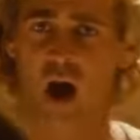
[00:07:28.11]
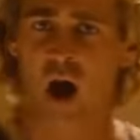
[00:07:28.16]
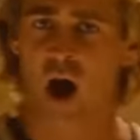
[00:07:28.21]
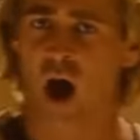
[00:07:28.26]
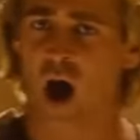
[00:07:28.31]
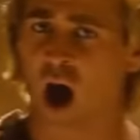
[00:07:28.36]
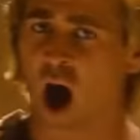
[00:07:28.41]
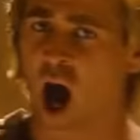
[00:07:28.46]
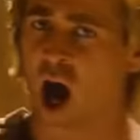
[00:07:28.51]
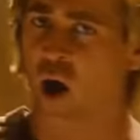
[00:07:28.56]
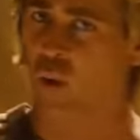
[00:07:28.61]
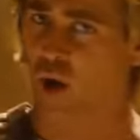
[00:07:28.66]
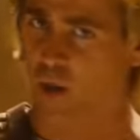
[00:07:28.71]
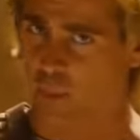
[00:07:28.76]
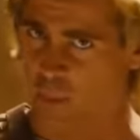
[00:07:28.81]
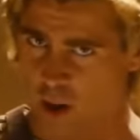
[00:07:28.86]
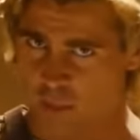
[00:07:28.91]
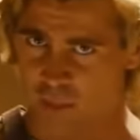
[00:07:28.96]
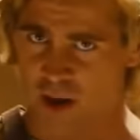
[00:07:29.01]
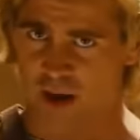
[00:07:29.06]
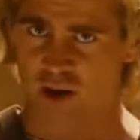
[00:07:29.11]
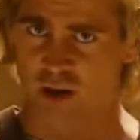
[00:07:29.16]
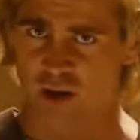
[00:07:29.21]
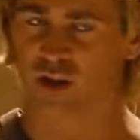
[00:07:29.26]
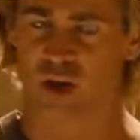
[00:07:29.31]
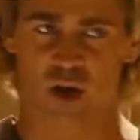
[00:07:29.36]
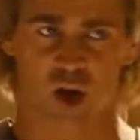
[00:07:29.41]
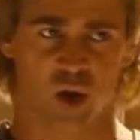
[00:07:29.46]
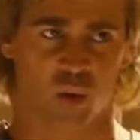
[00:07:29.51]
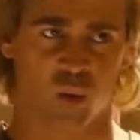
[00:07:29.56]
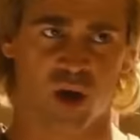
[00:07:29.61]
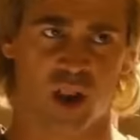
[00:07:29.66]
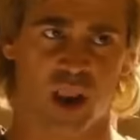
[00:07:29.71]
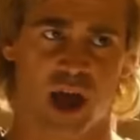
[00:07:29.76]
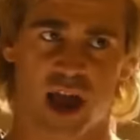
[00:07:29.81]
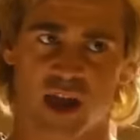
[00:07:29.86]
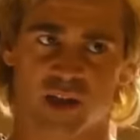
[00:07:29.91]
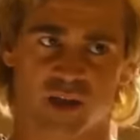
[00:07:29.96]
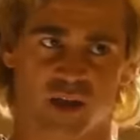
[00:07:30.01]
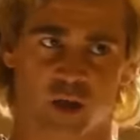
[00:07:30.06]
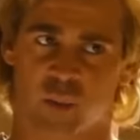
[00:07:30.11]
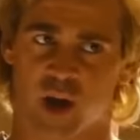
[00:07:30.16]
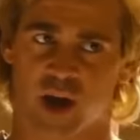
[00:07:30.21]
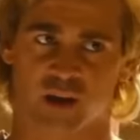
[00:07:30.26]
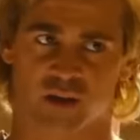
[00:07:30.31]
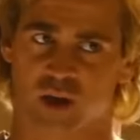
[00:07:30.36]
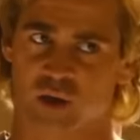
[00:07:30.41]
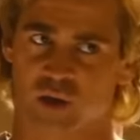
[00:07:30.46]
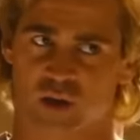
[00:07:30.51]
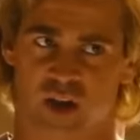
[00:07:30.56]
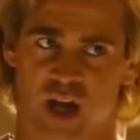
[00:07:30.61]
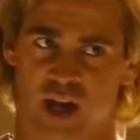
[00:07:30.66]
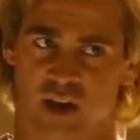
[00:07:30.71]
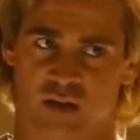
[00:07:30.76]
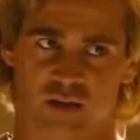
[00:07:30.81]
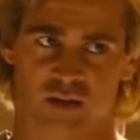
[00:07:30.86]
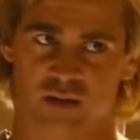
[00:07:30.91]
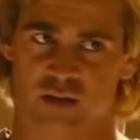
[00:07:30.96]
হোক তুমি যদি পেট্রো ক্লাসের মতো আমার সাথে থাকো